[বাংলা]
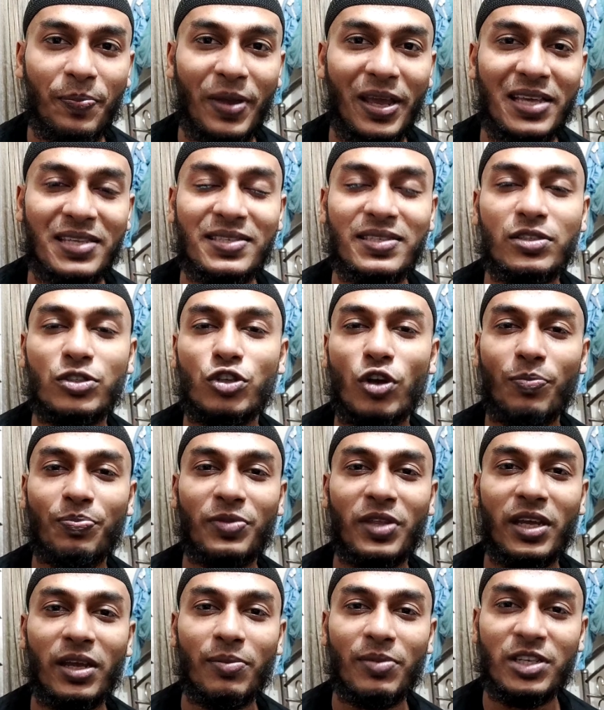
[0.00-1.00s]
পেজ
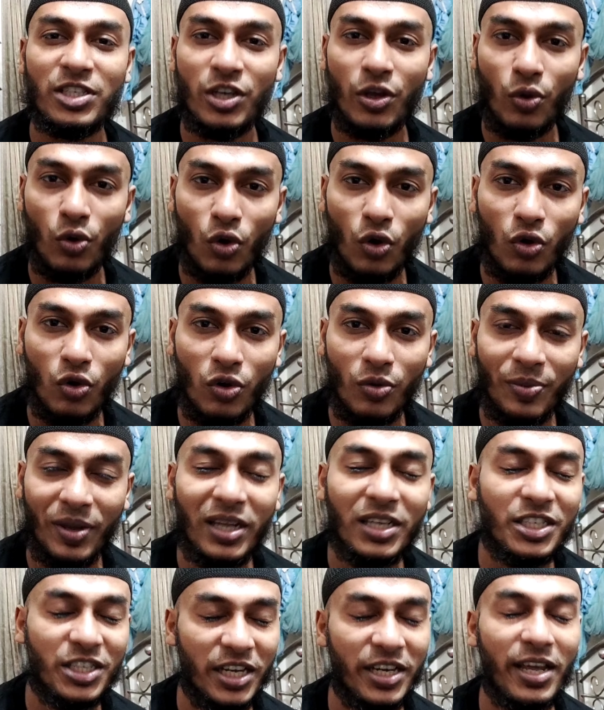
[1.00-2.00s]
সবথেকে বেশি গ্রো
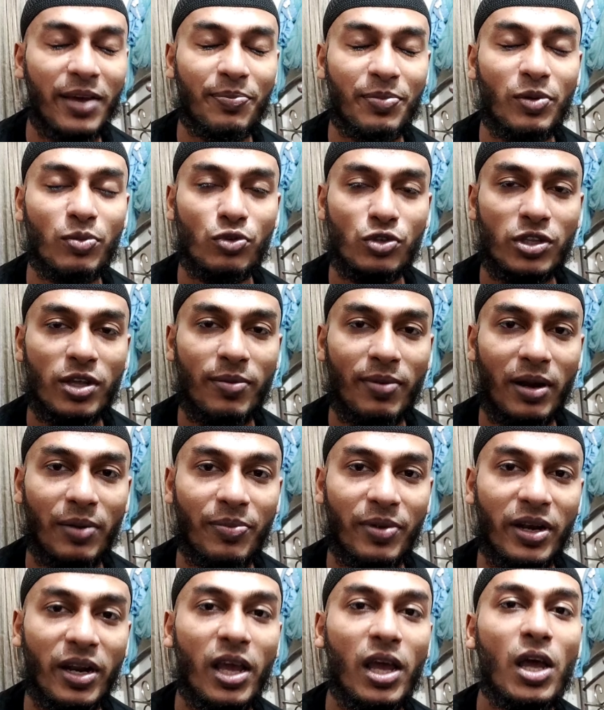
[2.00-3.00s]
করবে সেটি আপনি বুঝতে
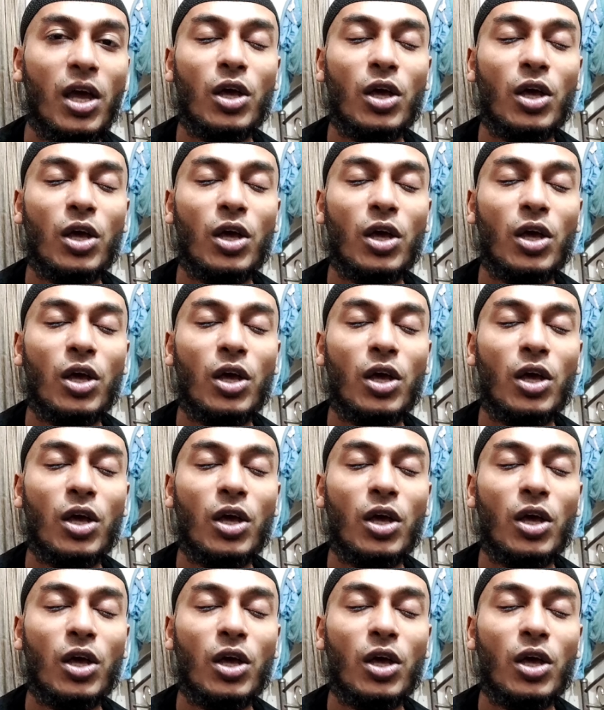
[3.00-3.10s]
পারবেন